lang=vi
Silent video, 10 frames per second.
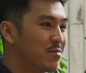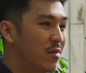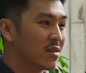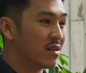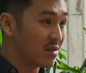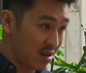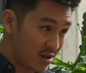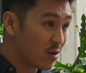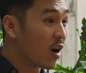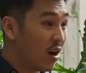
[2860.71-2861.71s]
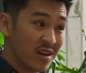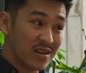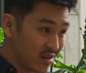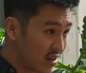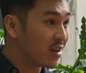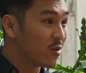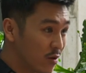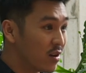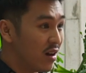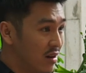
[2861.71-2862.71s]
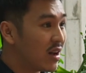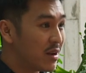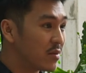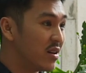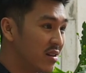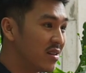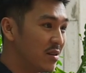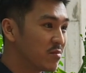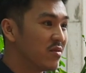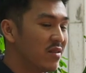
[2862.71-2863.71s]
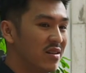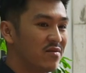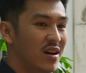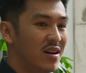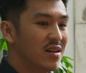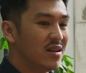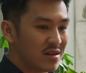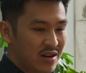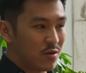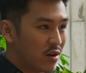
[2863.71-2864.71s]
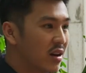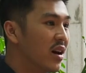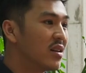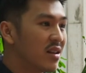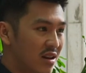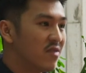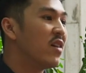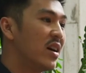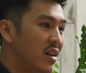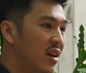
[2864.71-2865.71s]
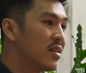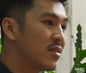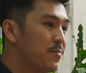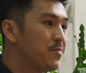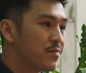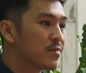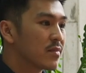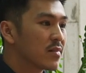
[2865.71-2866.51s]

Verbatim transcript: mọi thứ nó đều có ý nghĩa của nó em nghĩ là giống như vậy và điều đó đến là nó phải đến ừ.